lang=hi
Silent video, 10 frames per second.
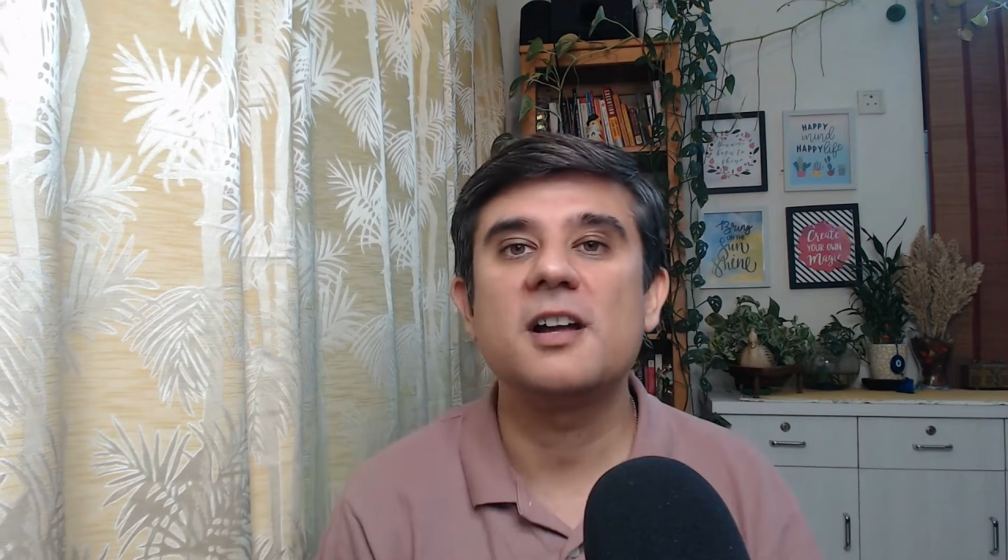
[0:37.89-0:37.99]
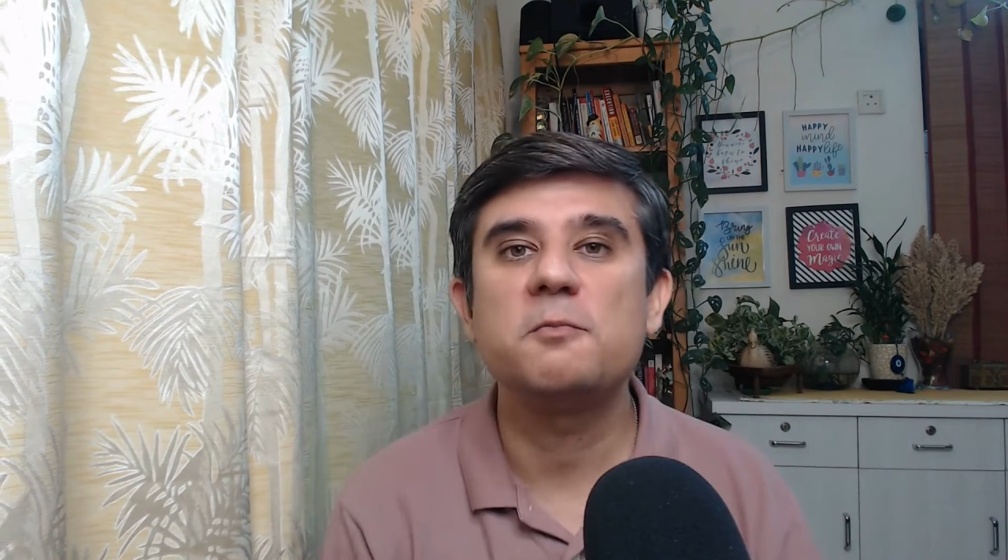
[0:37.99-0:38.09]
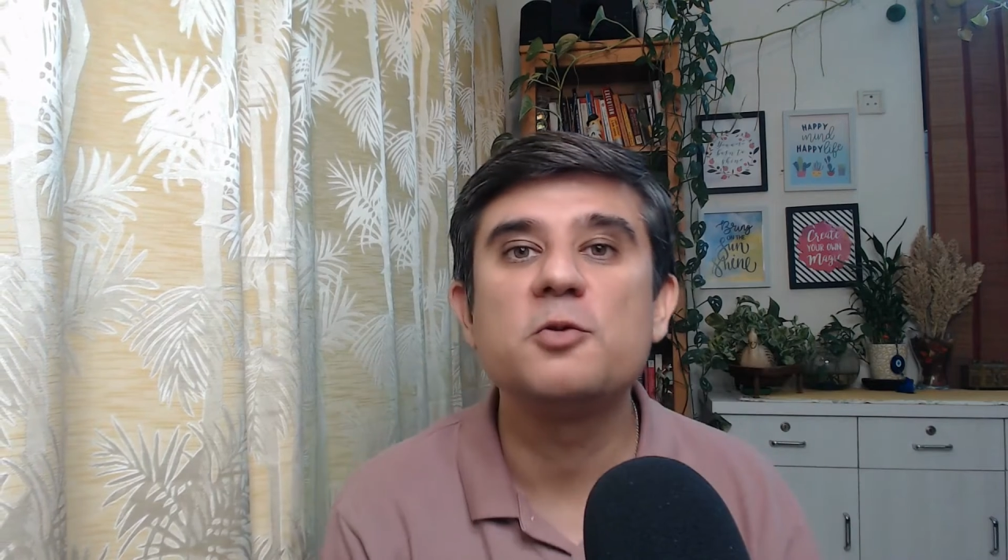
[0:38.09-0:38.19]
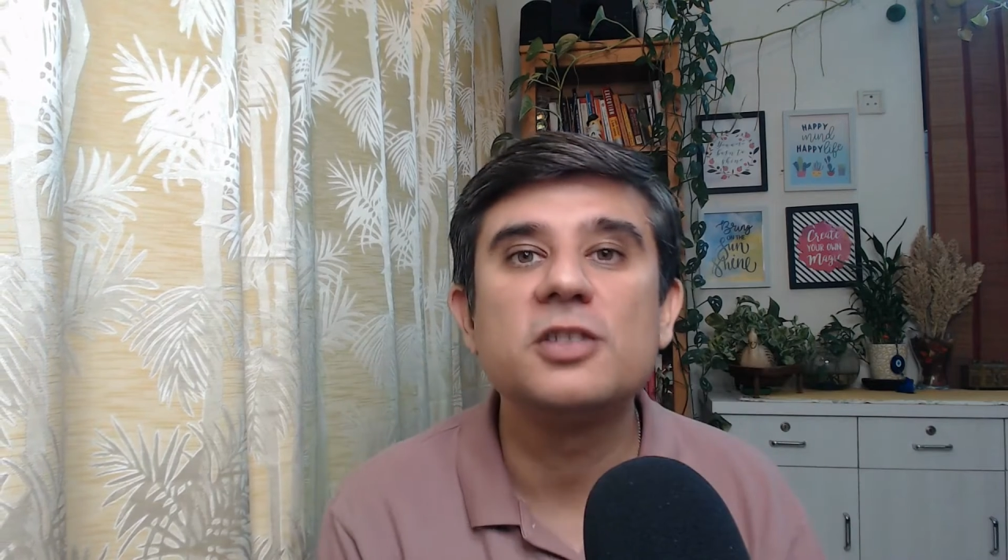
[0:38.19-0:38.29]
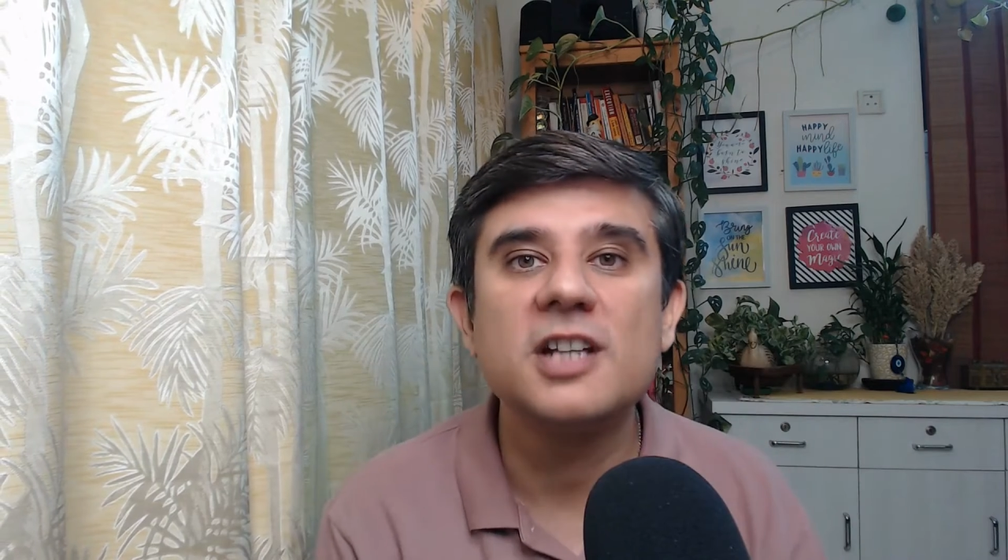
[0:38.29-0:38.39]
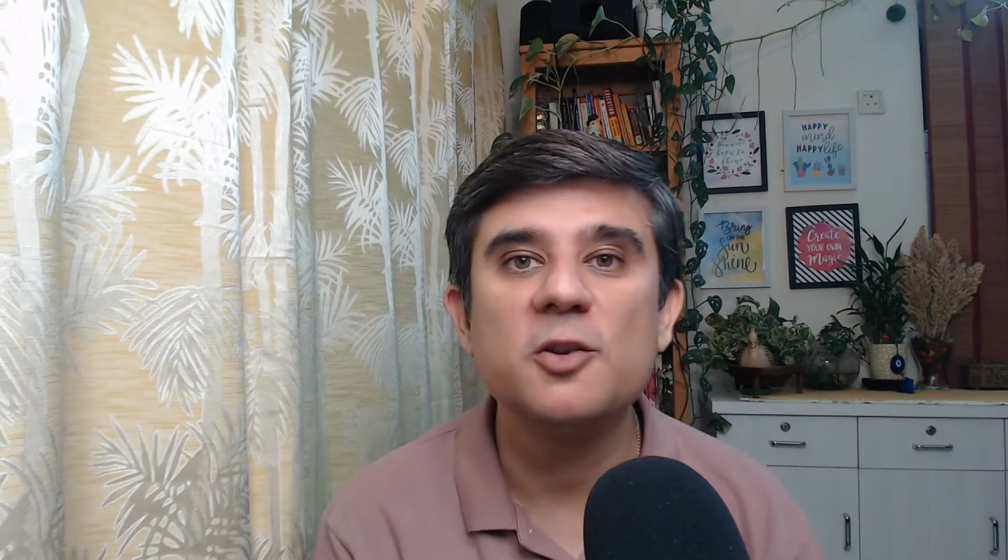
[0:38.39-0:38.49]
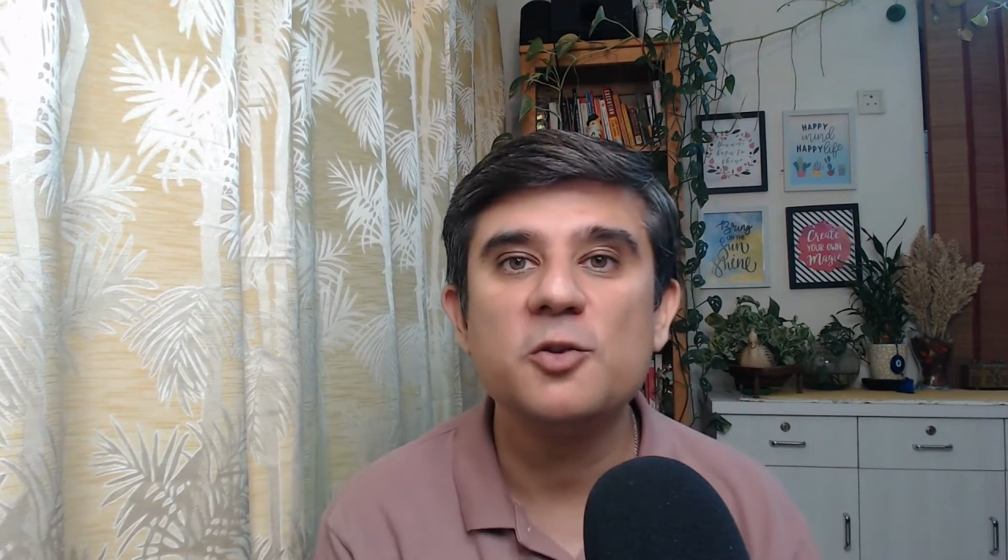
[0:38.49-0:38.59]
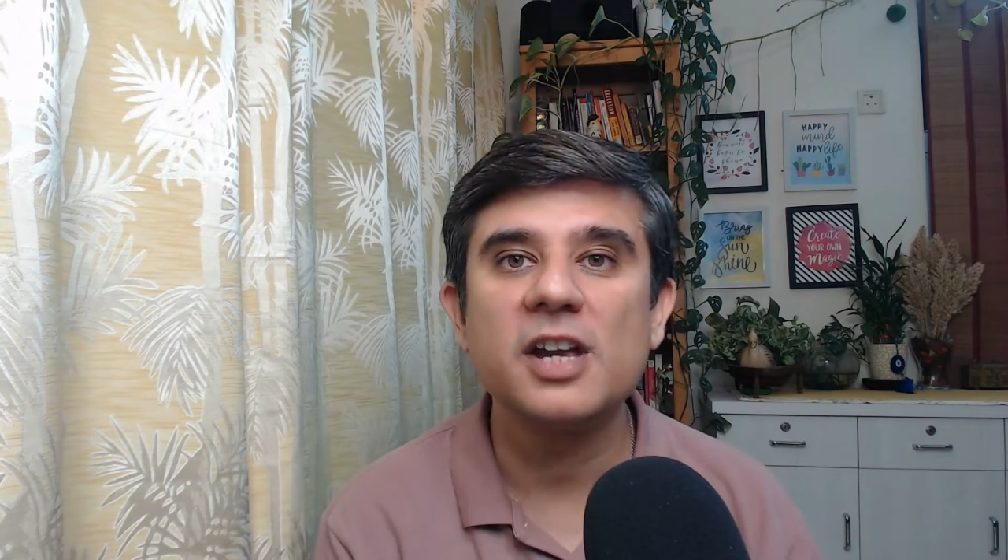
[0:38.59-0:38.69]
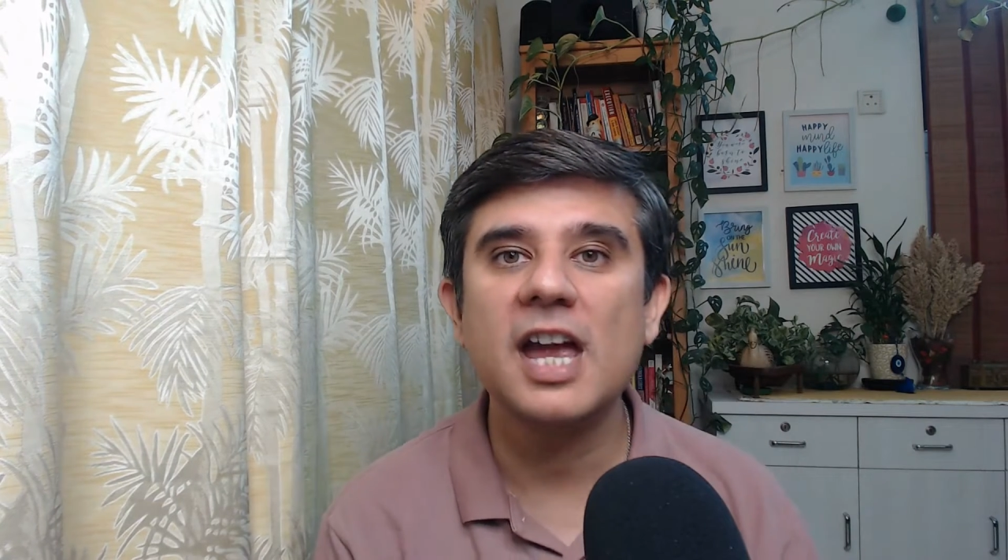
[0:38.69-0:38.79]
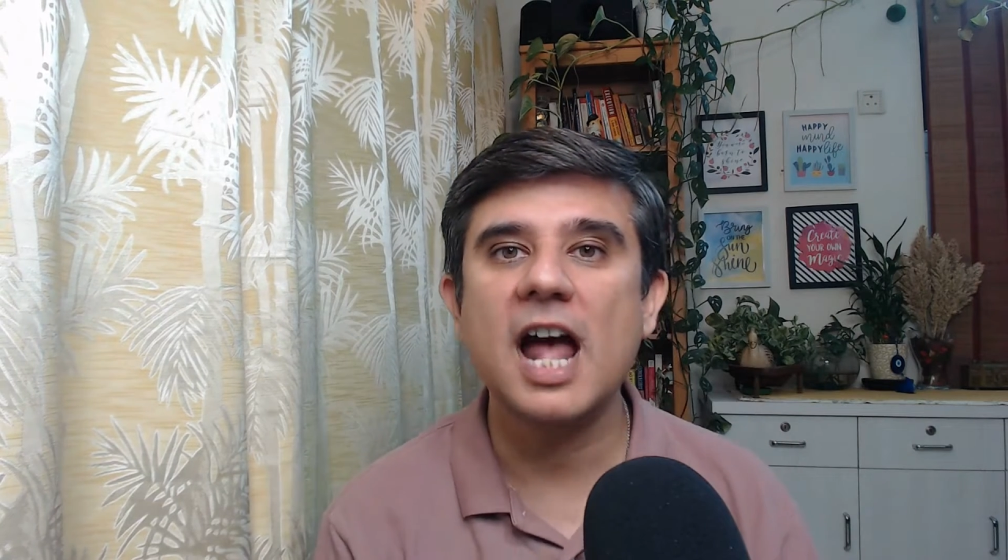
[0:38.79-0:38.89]
अगर पूछता
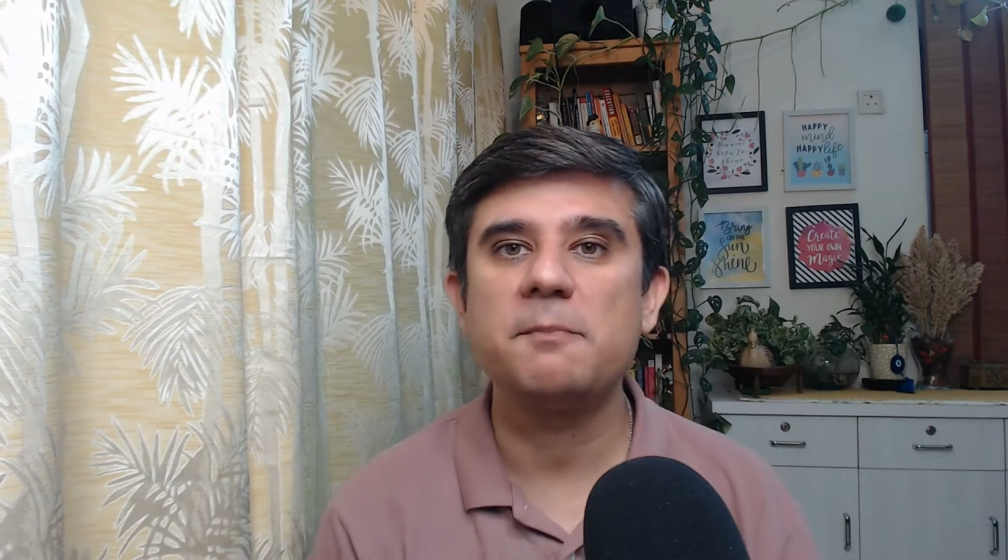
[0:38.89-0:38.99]
हूं कि